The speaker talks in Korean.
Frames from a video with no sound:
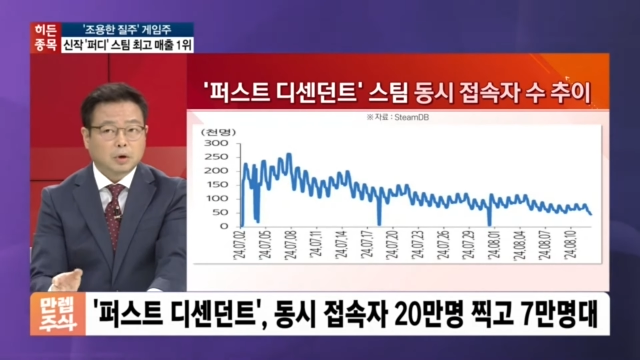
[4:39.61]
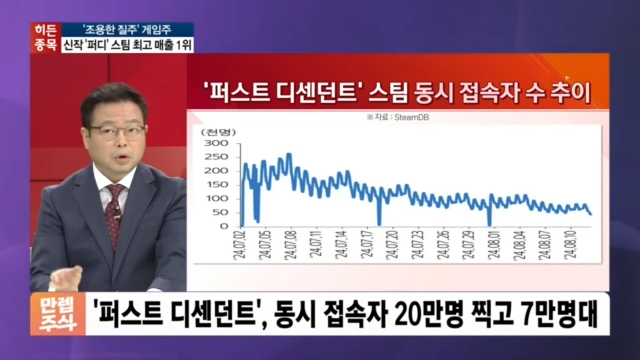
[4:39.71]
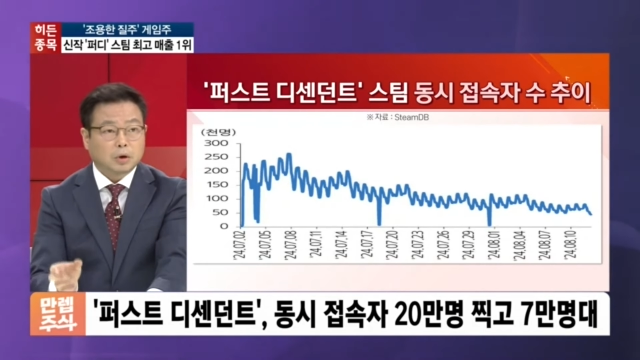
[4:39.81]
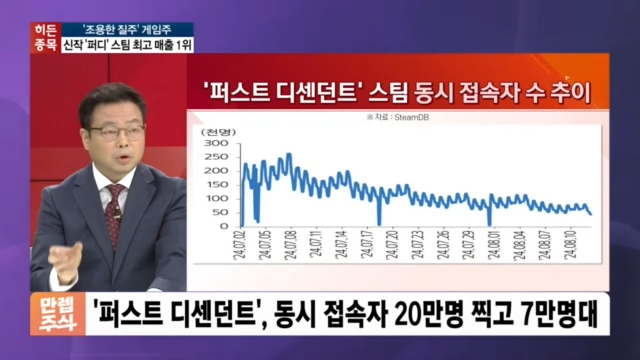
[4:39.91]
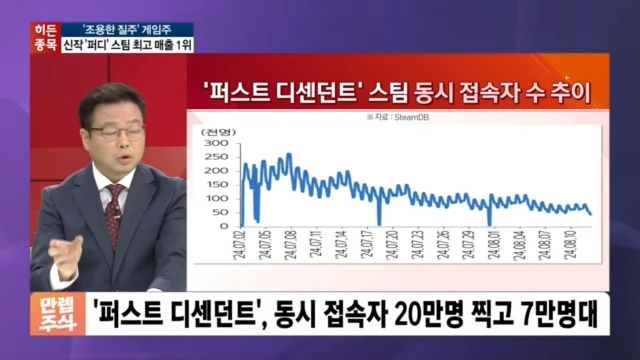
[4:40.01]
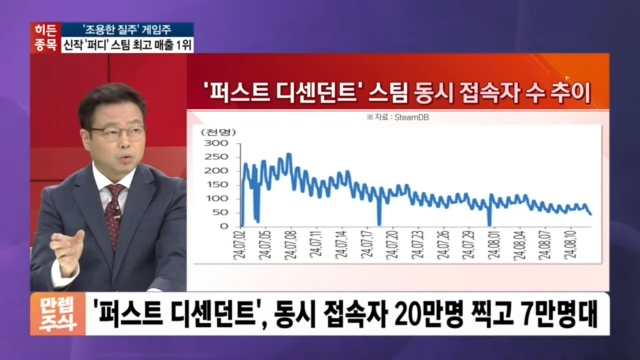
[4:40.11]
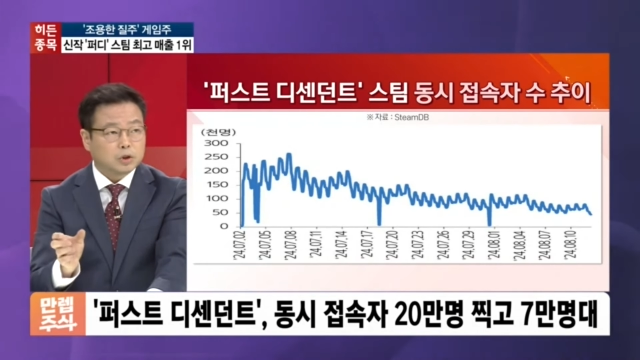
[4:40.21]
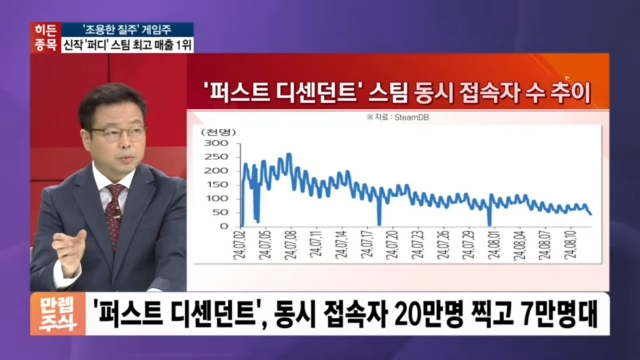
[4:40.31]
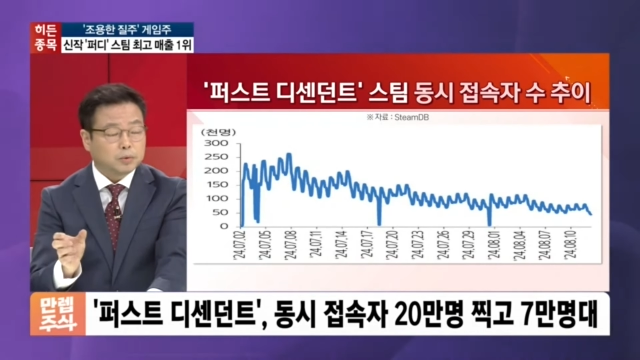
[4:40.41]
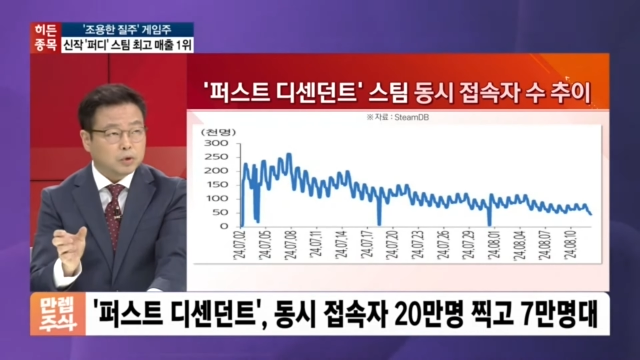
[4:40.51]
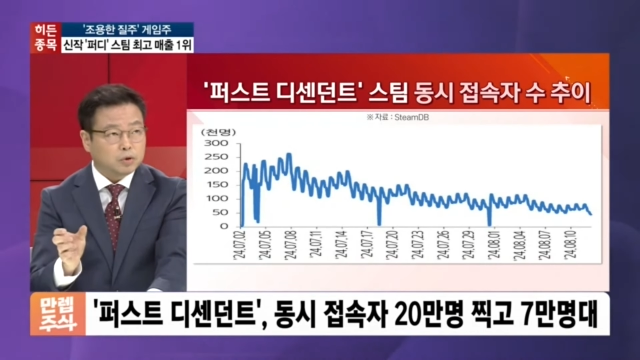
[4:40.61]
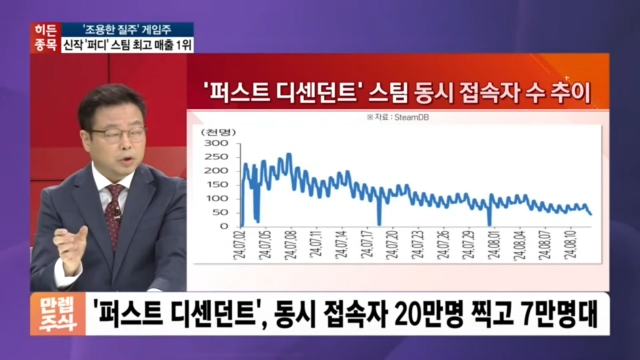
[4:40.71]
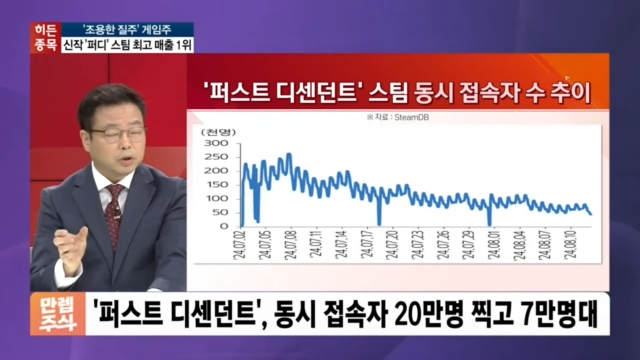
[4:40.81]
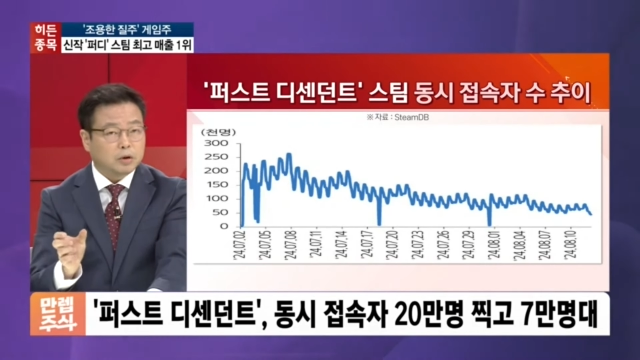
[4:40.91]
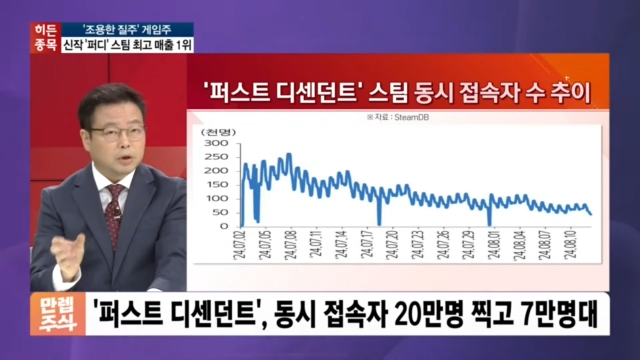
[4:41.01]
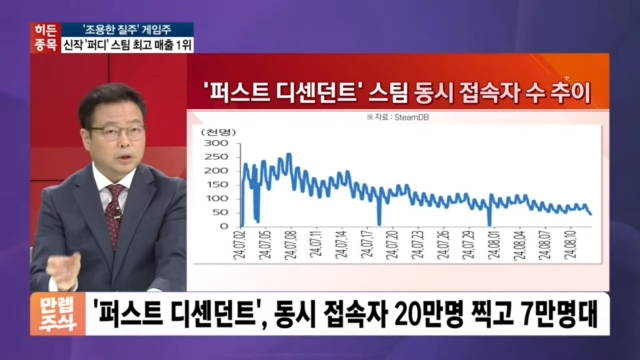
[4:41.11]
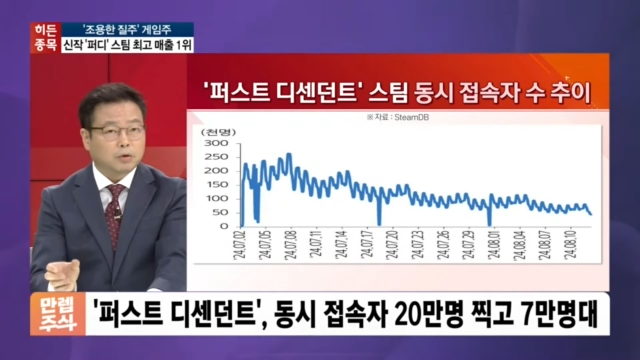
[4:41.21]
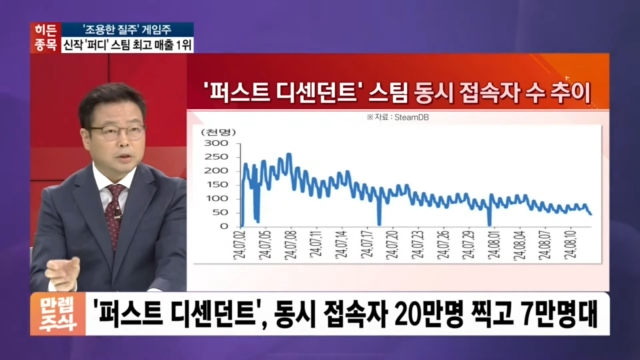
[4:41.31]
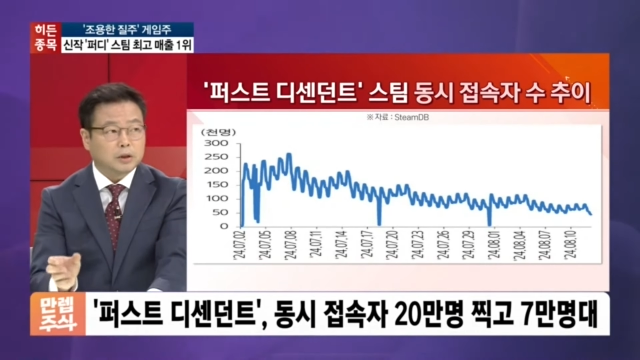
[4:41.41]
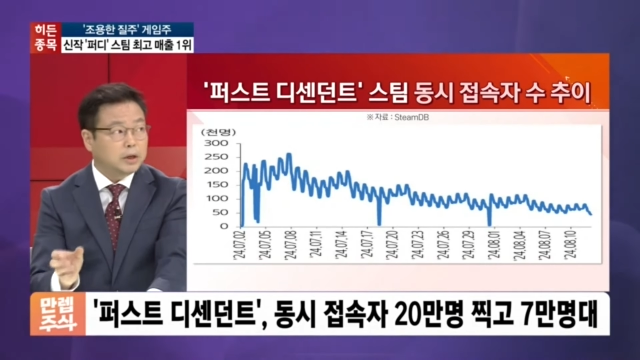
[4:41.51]
어, 그런 동시 접속 사수가
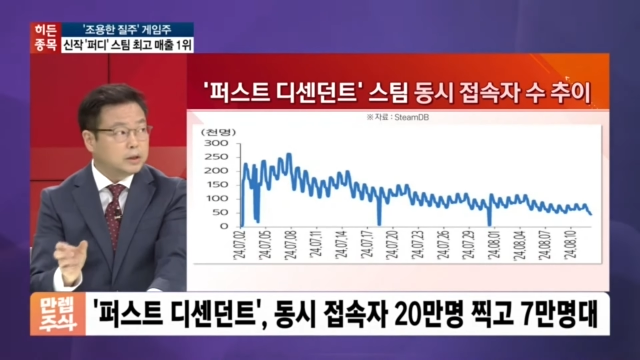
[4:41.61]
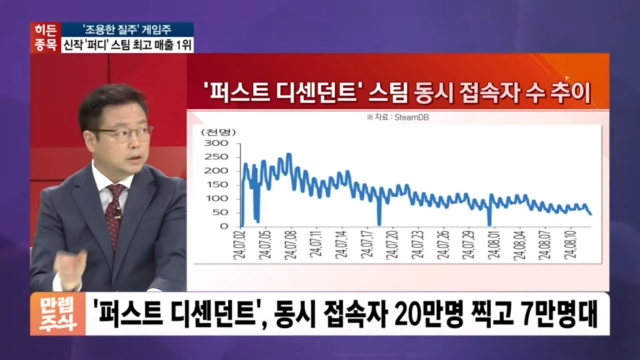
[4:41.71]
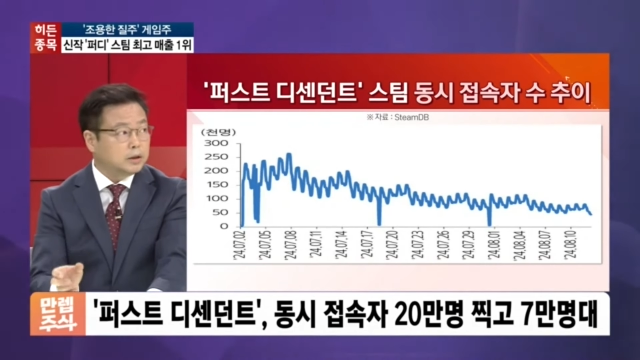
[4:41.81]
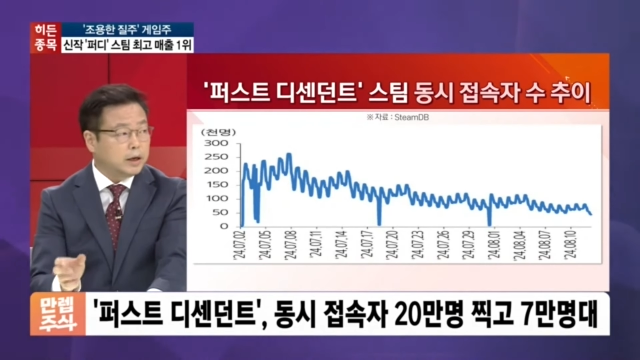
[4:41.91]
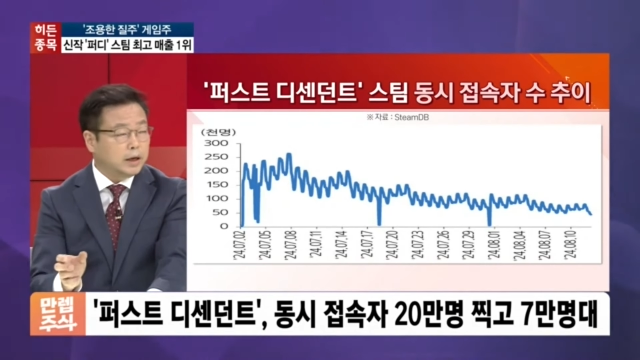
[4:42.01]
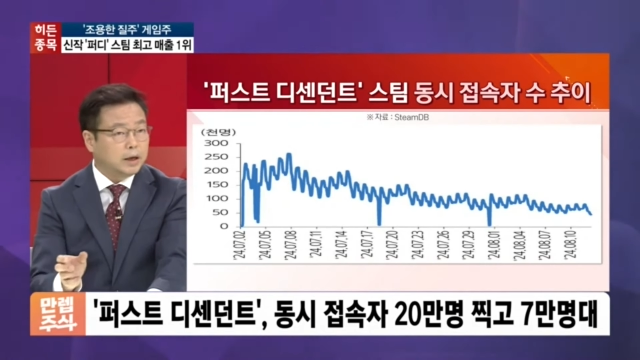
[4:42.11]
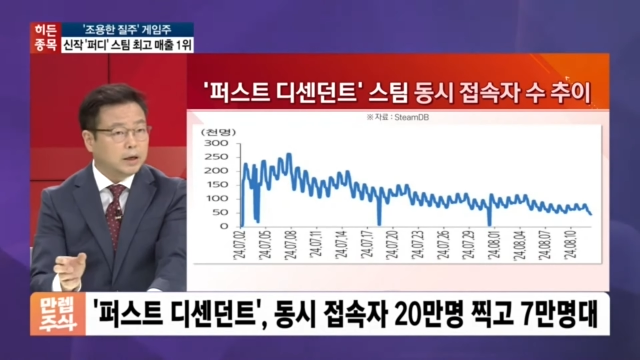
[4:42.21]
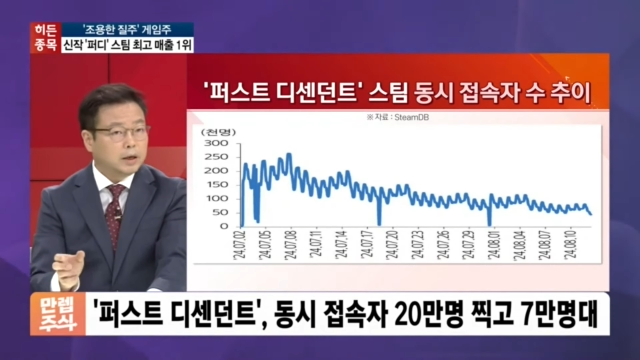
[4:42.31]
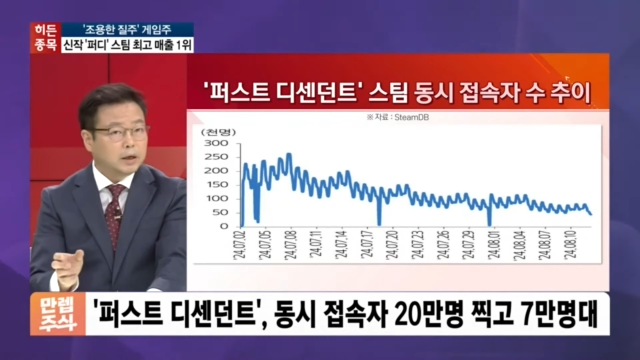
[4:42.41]
늘어난다고 가정을 했을 때